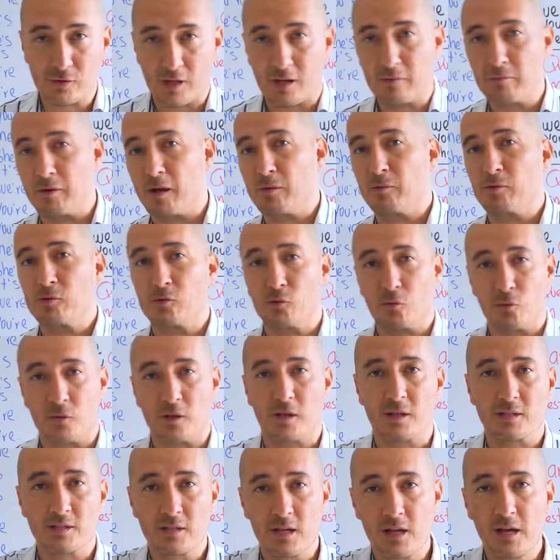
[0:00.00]
del verbo to
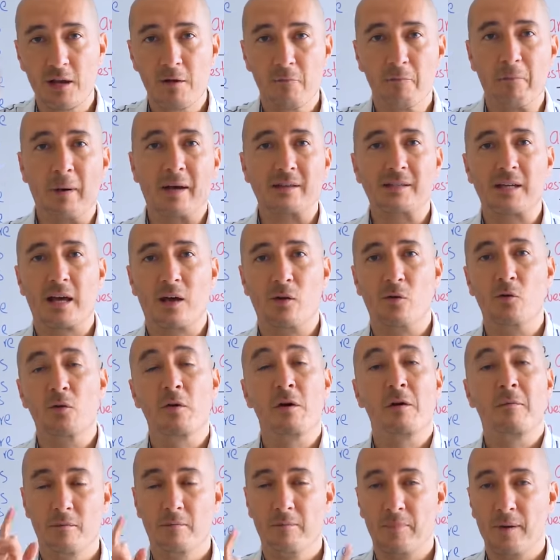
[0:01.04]
be es pasado.
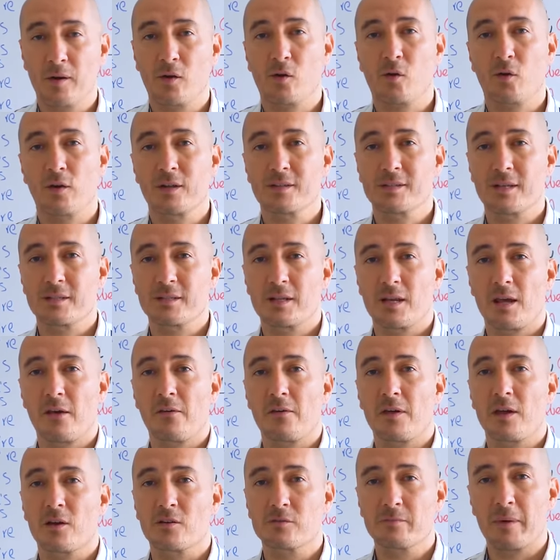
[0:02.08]
Pero con esta serie de
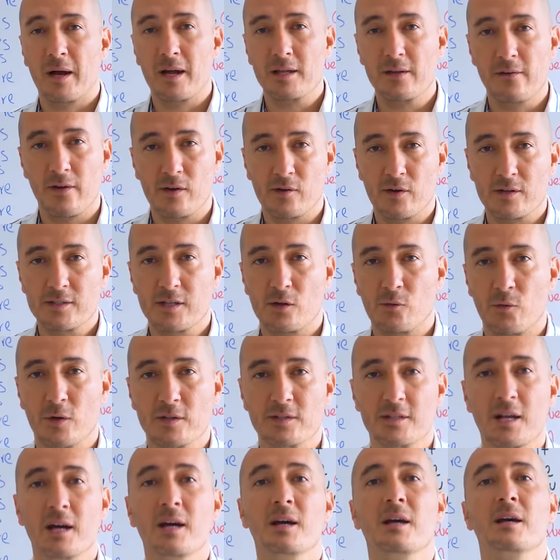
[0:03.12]
videos vas a llevar una
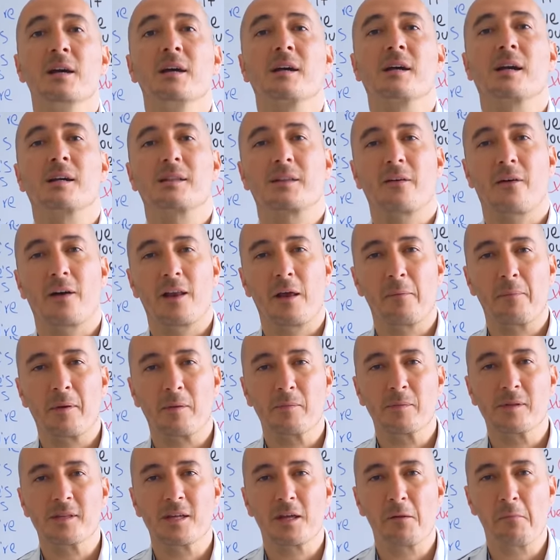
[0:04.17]
secuencia que te van a
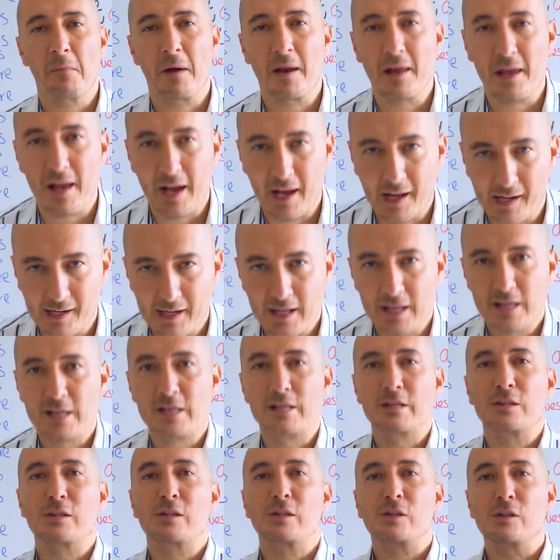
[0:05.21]
permitir manejar
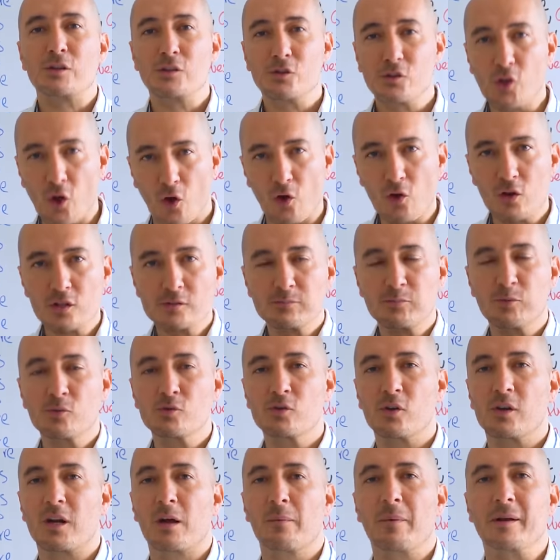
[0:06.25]
todos los
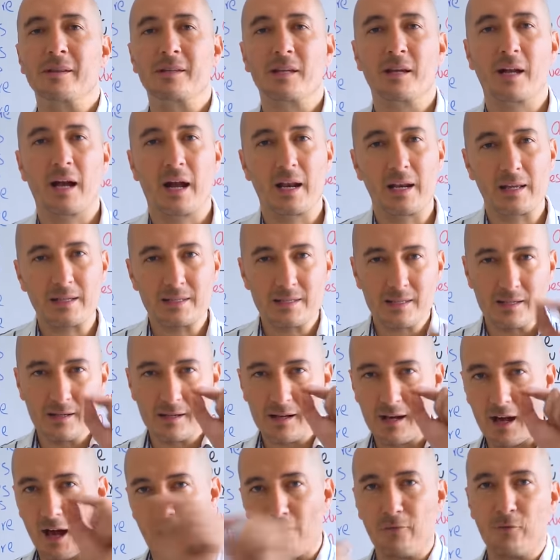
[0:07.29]
puntos gramaticales
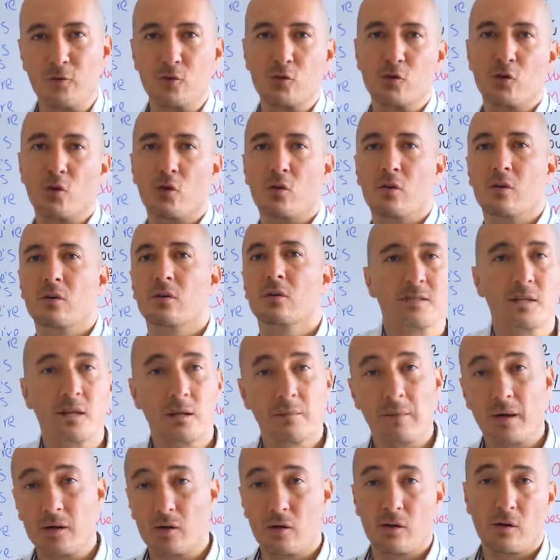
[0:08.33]
a fondo. Sin
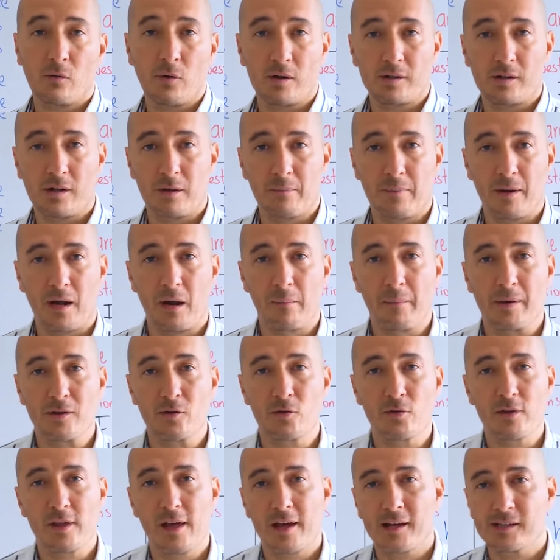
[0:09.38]
embargo, recuerda que para la
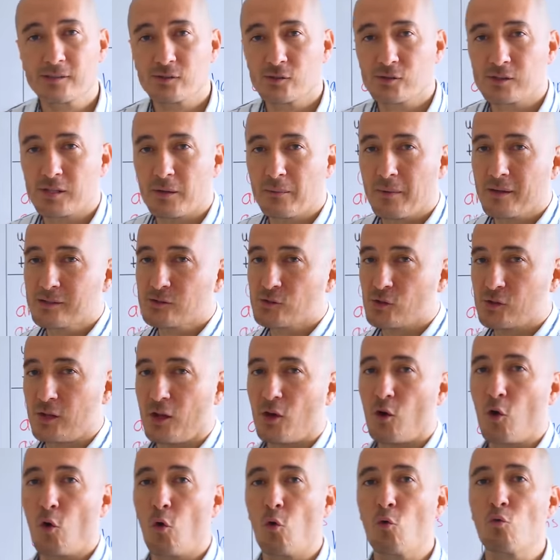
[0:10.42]
mayoría de estos temas yo
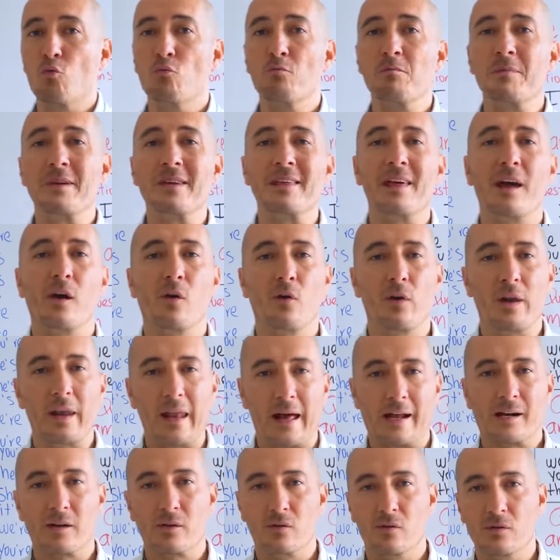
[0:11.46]
tengo un video
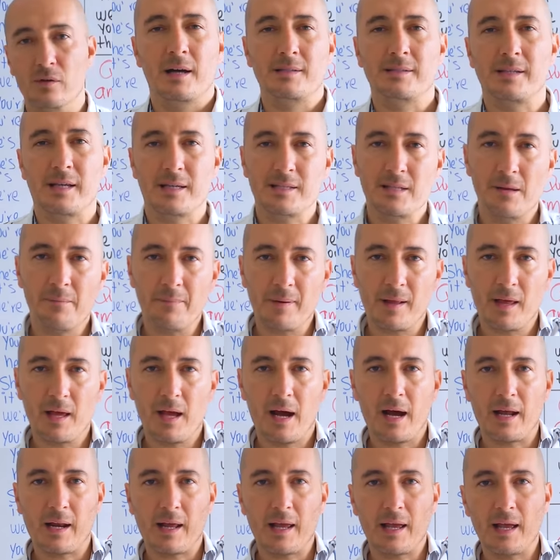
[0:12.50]
largo, así que siempre
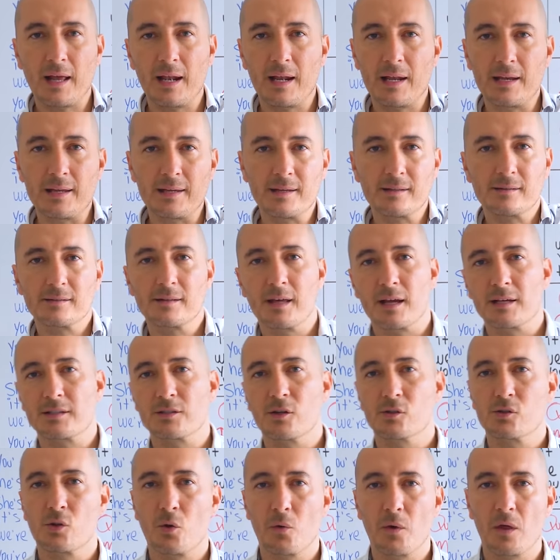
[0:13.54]
dejaré el link de
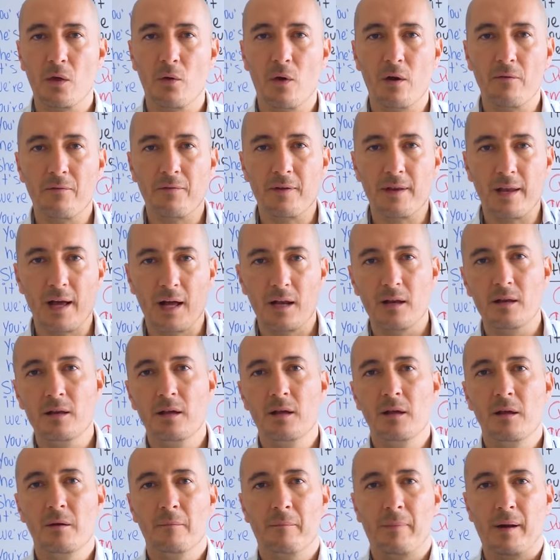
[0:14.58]
ese otro video al final
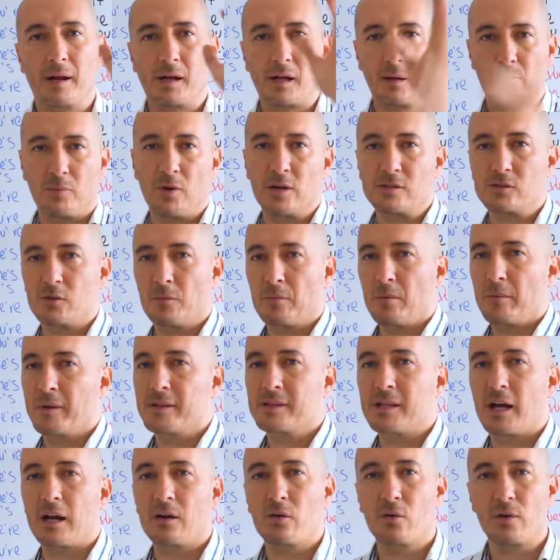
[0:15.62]
para que puedas
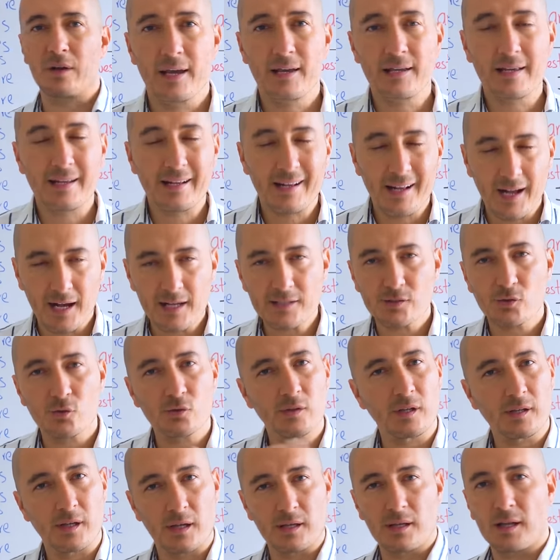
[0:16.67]
complementarlo en caso
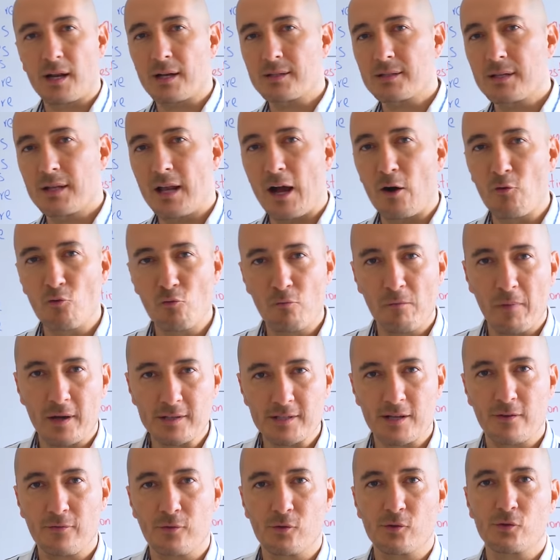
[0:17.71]
de que quieras ir aún
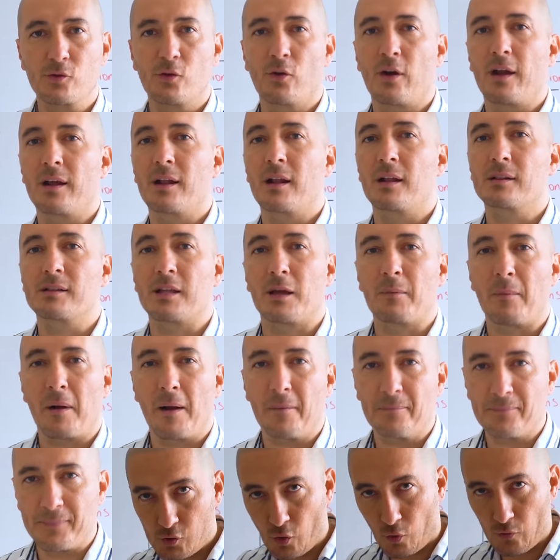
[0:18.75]
más a fondo en el
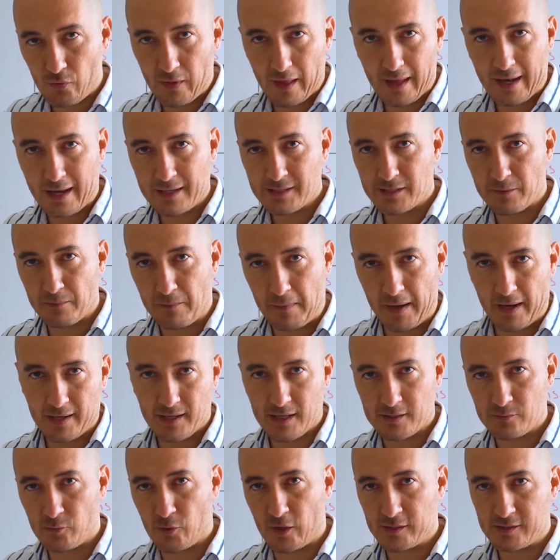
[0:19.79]
tema. Todas las
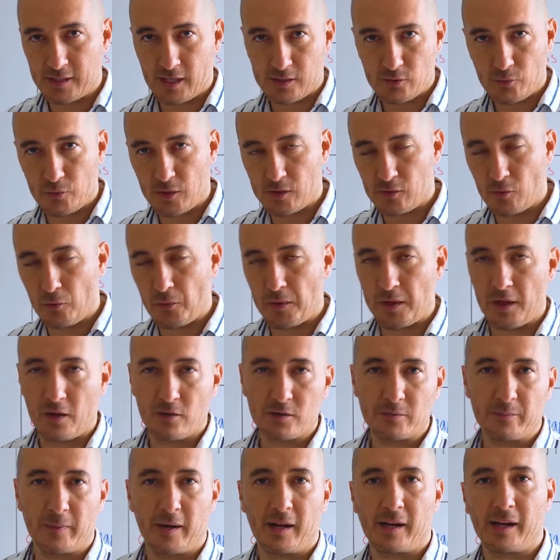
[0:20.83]
semanas voy a estar subiendo
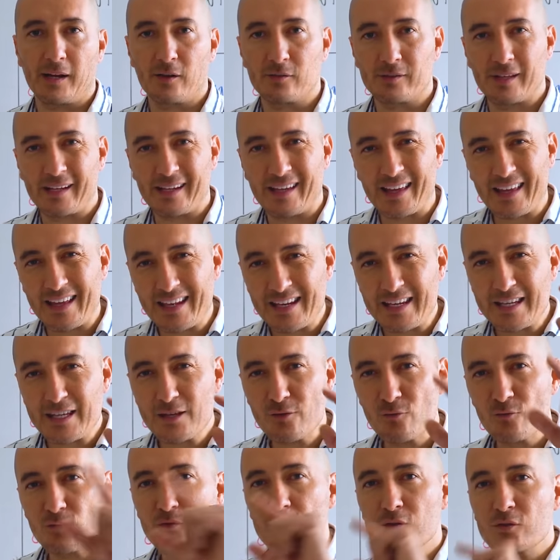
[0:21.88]
videos para que no te quede
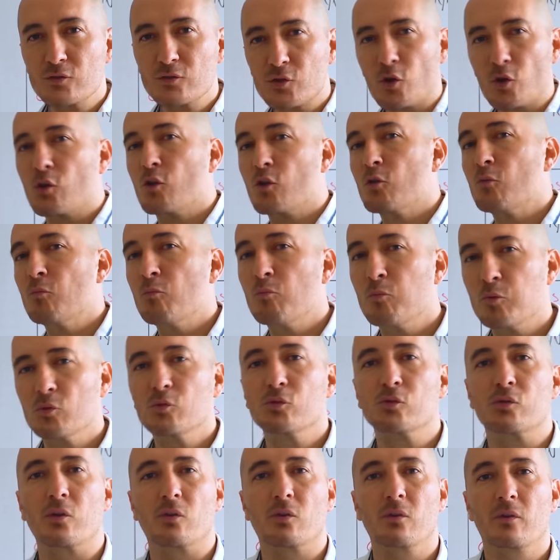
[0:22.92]
ni un solo
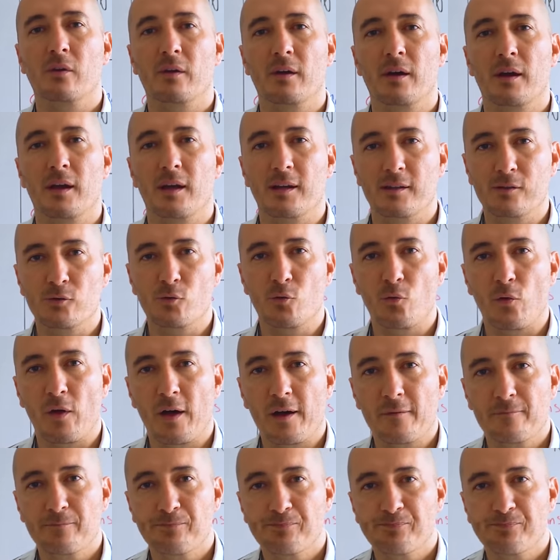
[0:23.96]
punto en duda.